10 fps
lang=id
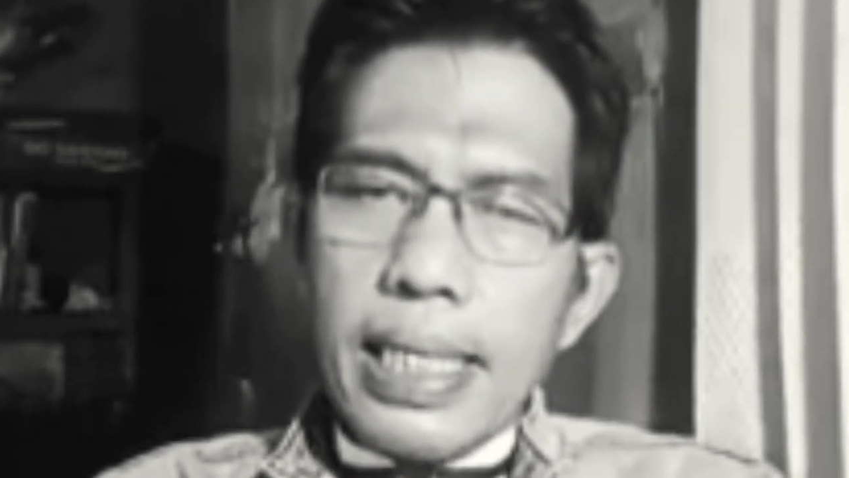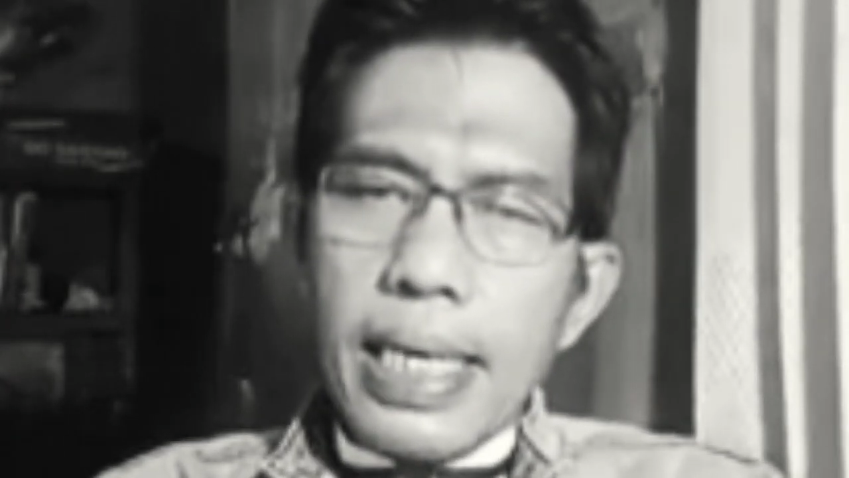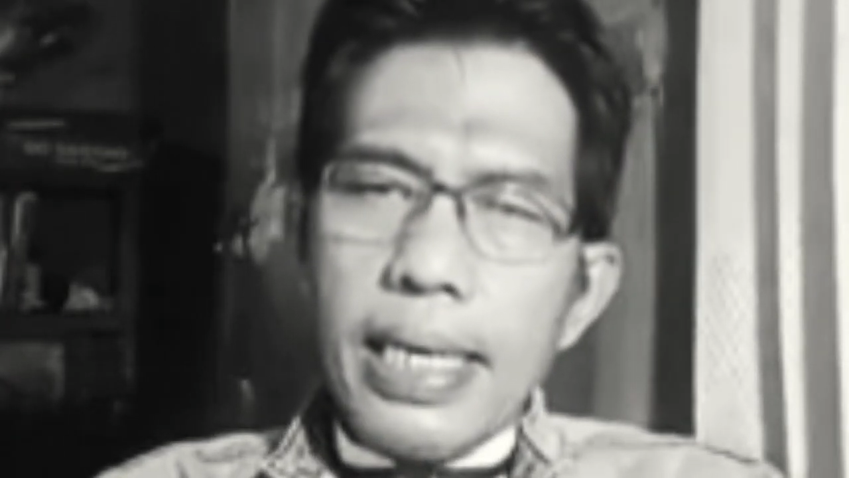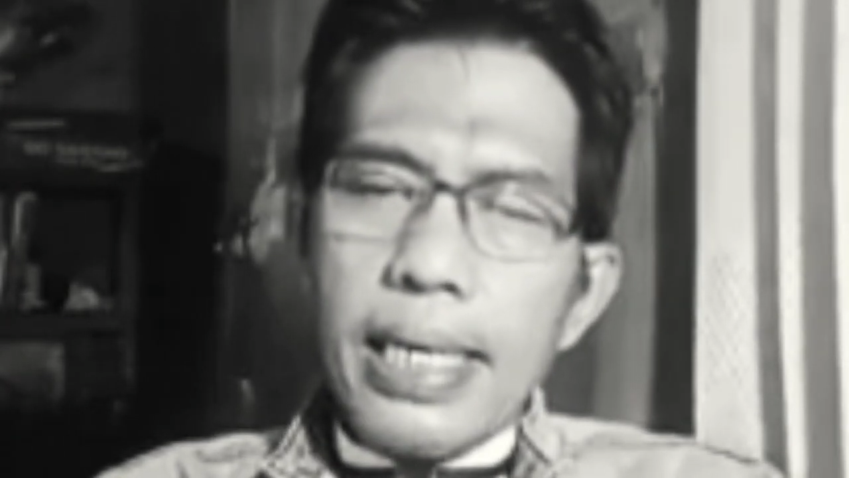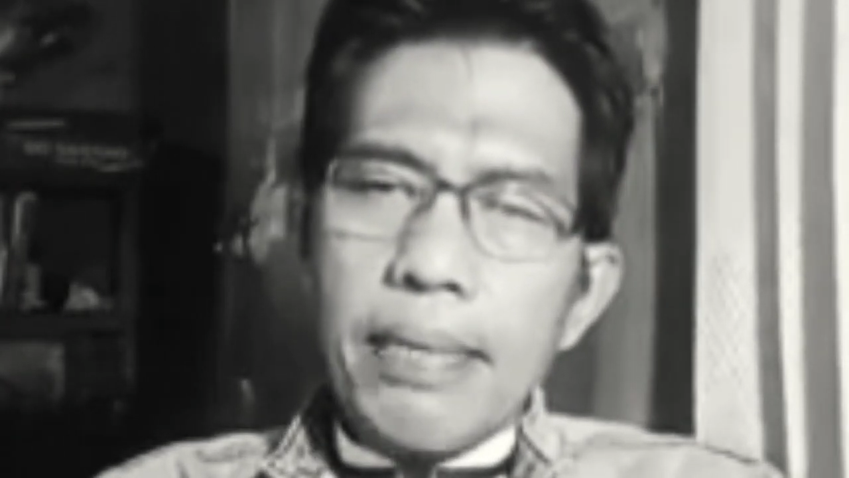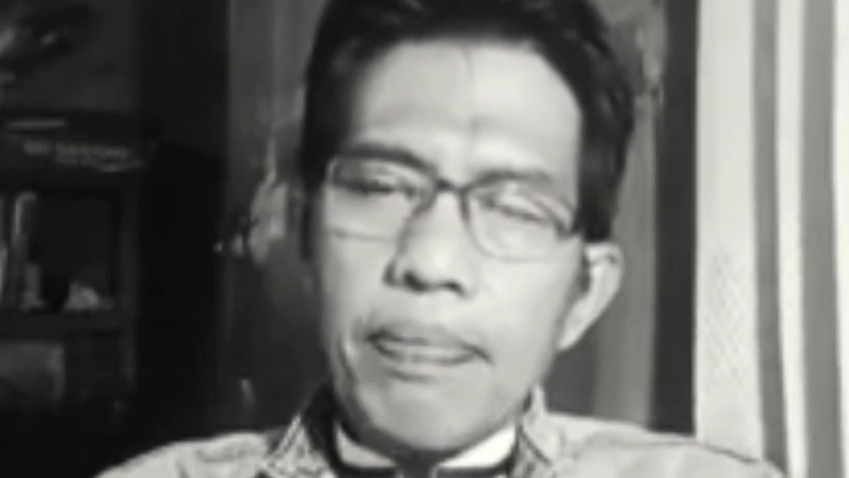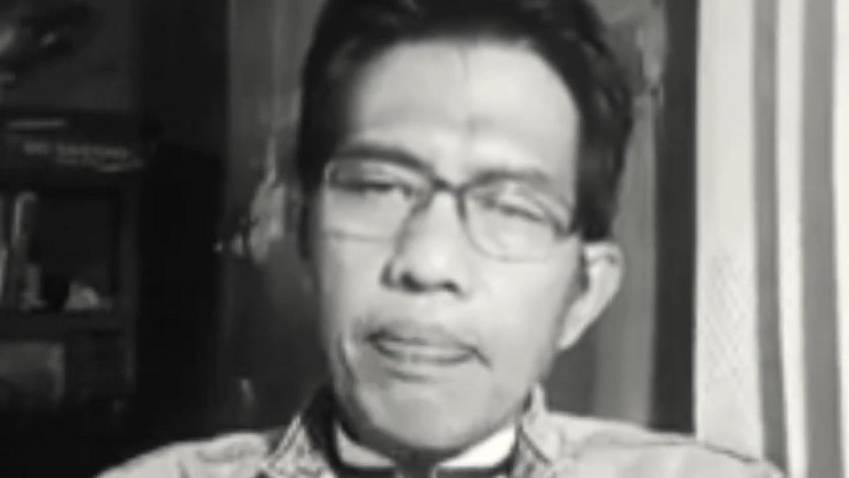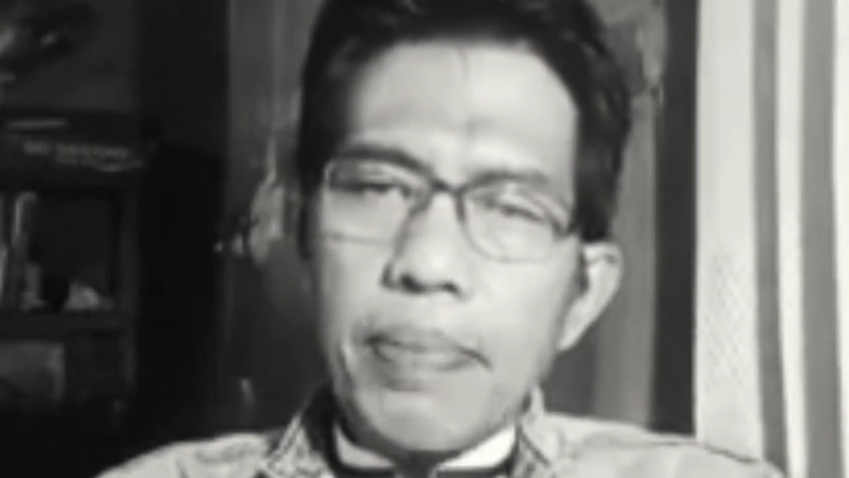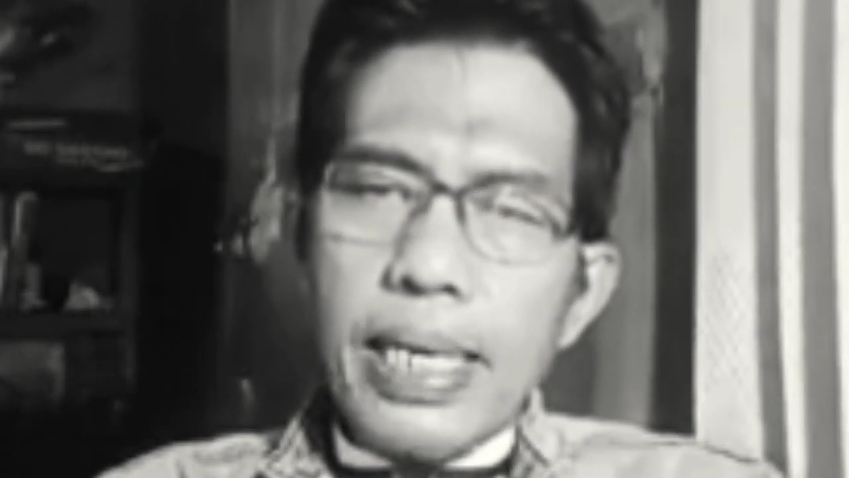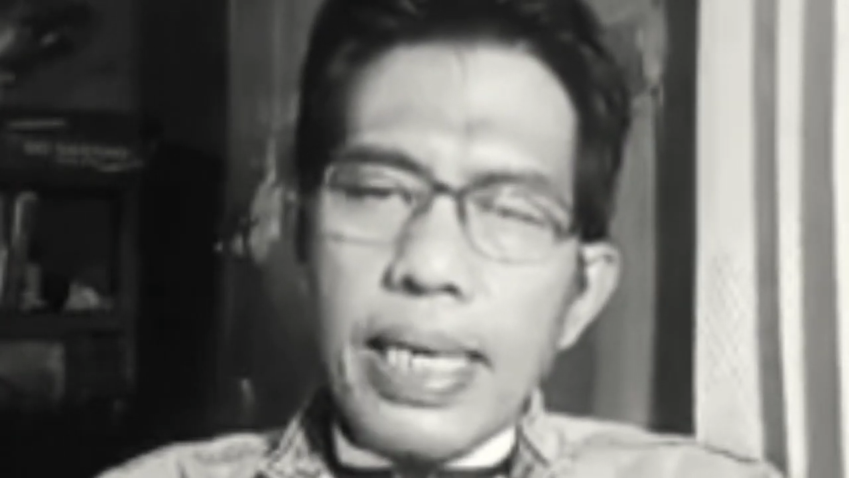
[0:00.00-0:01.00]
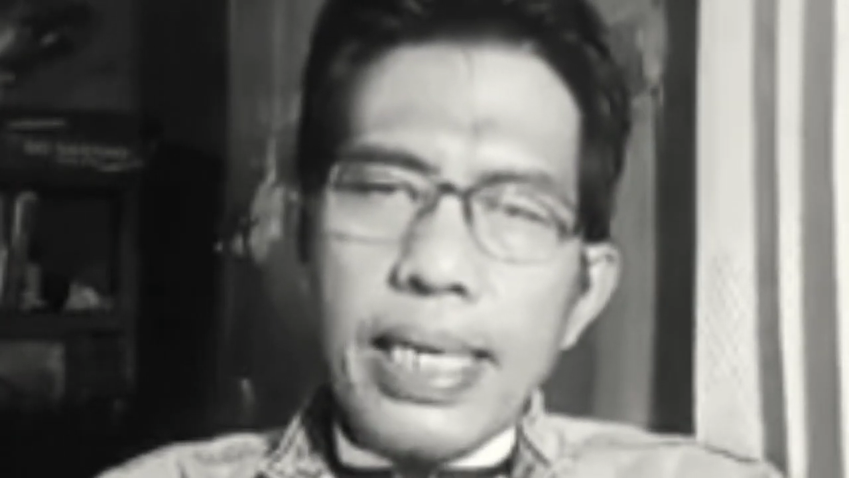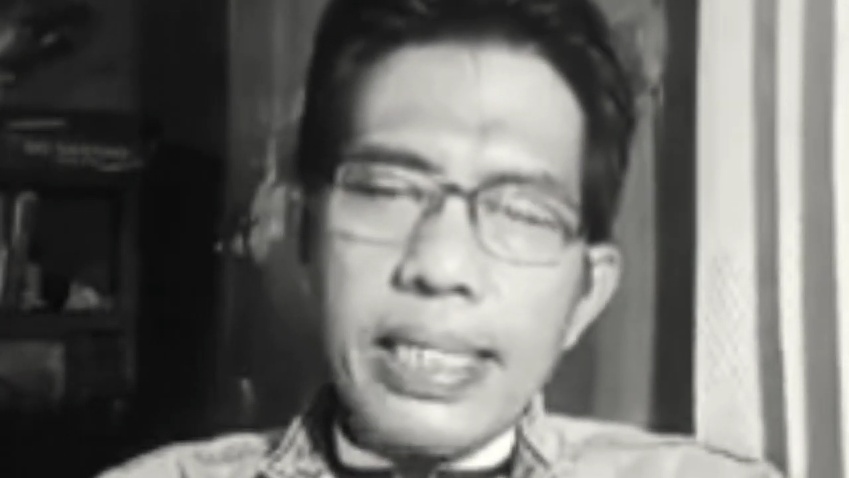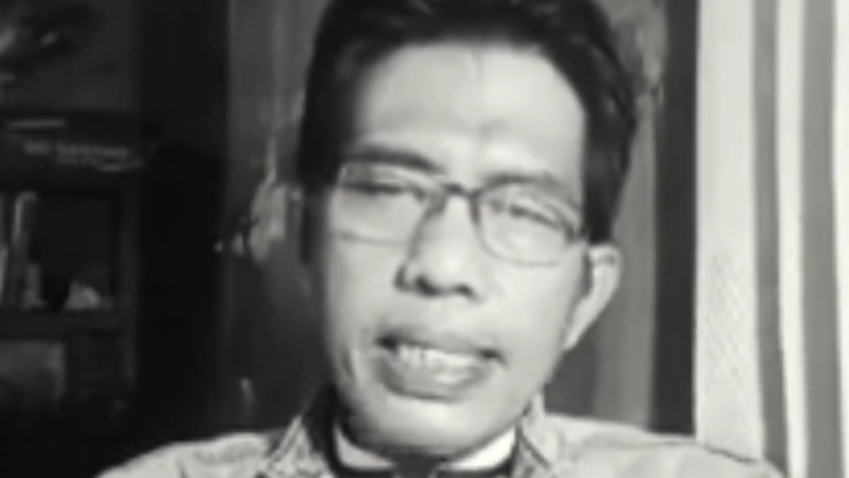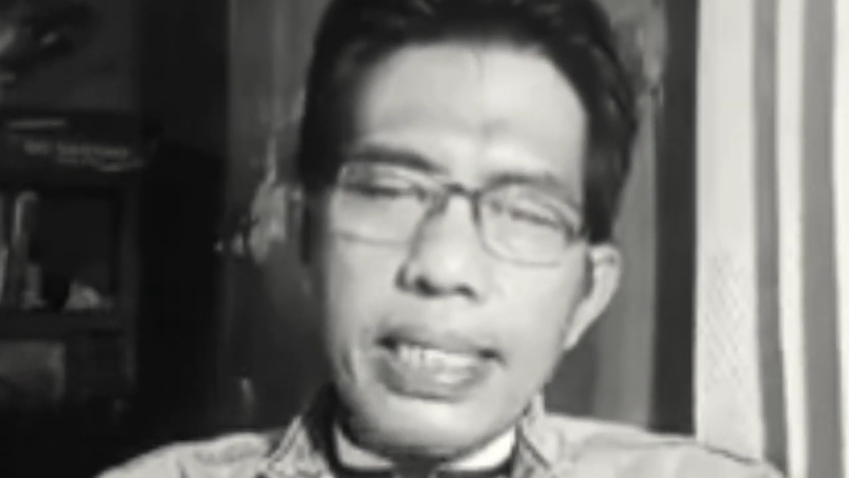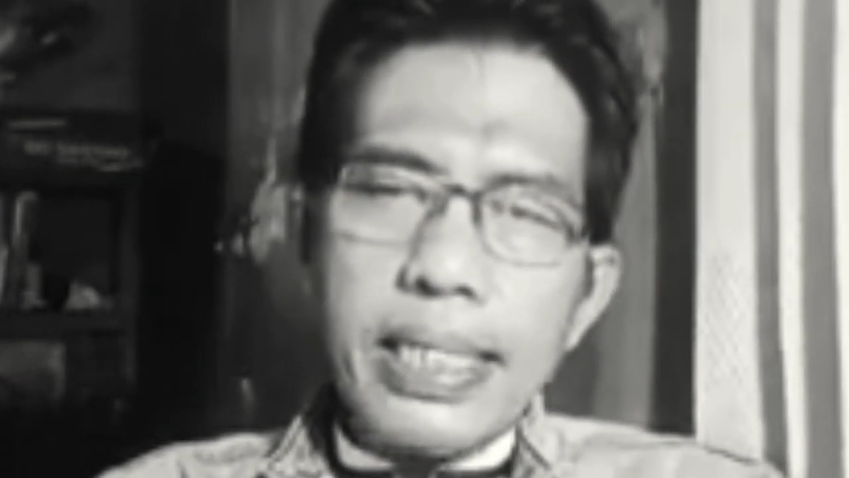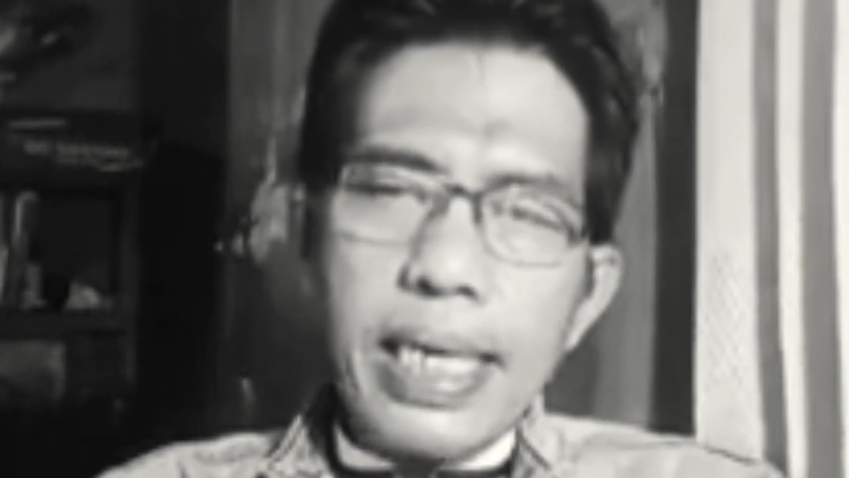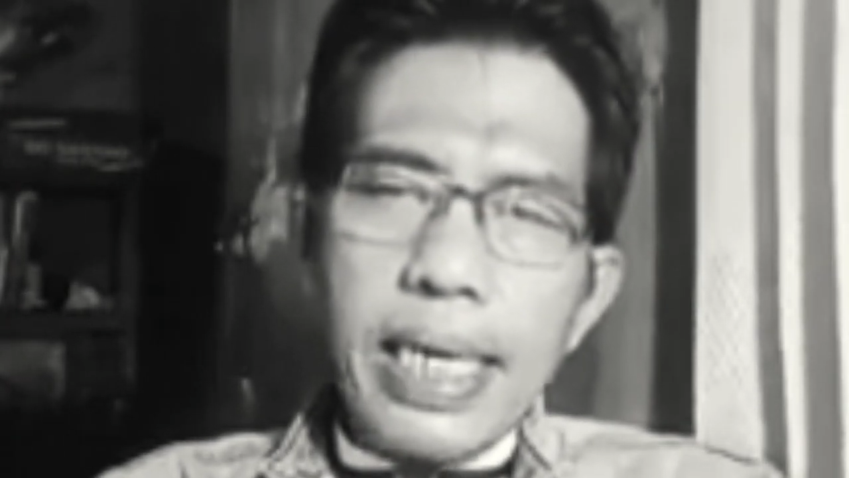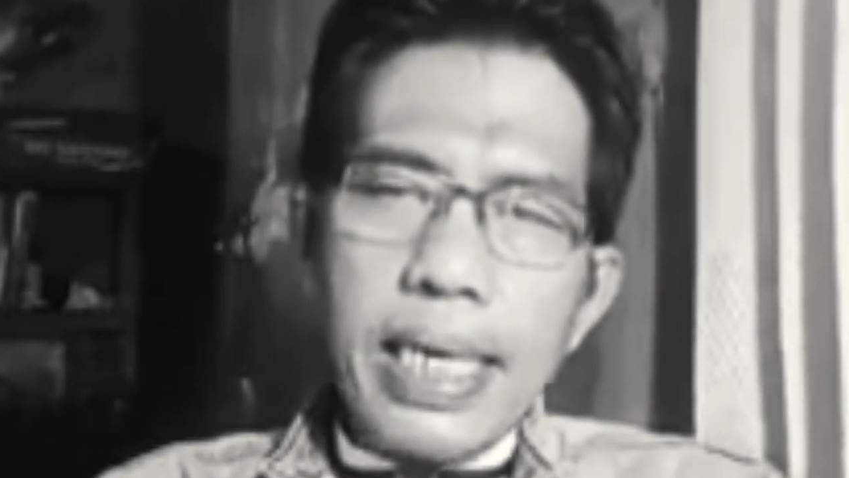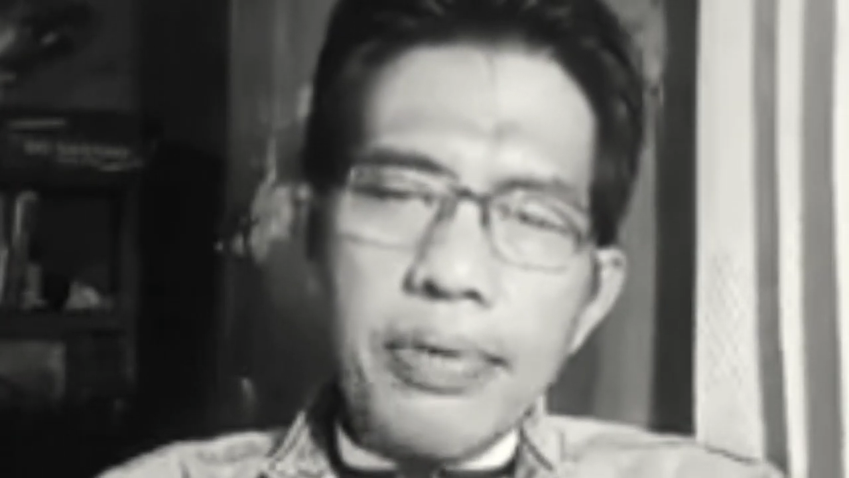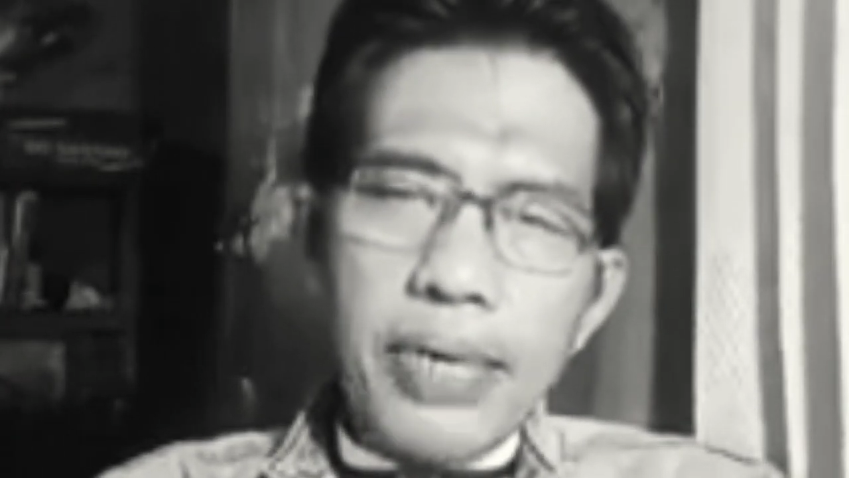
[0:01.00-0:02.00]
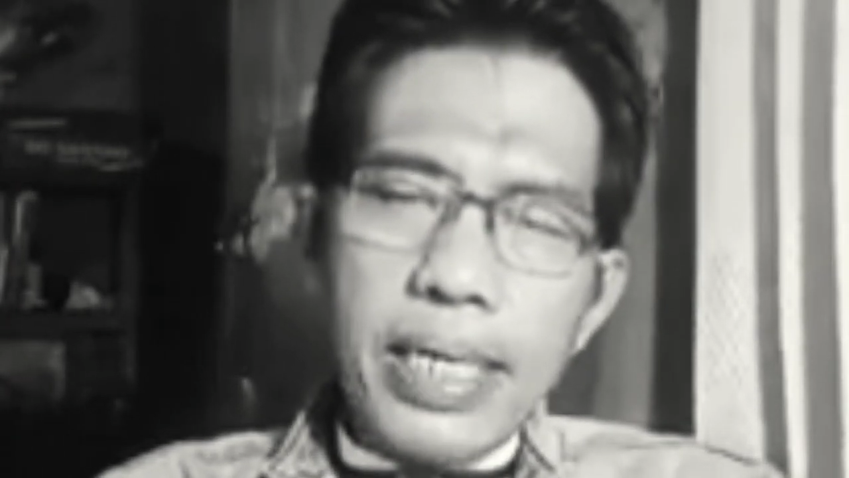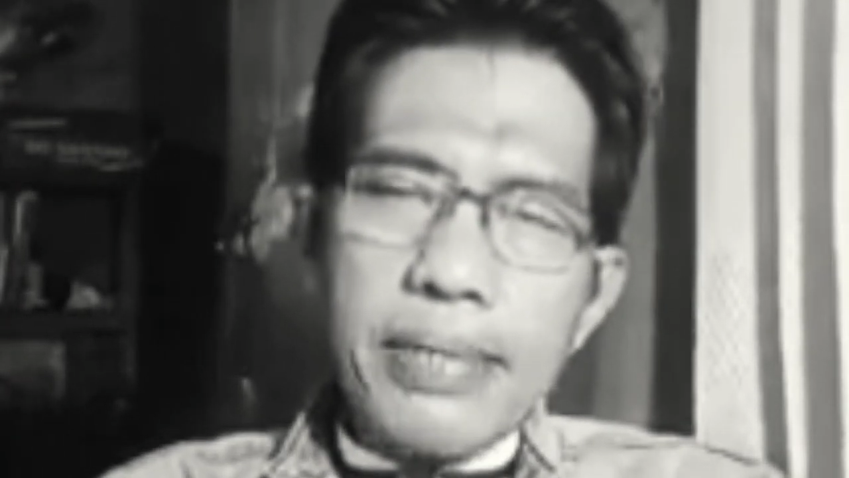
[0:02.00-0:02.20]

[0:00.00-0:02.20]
yang pernah saya lakukan.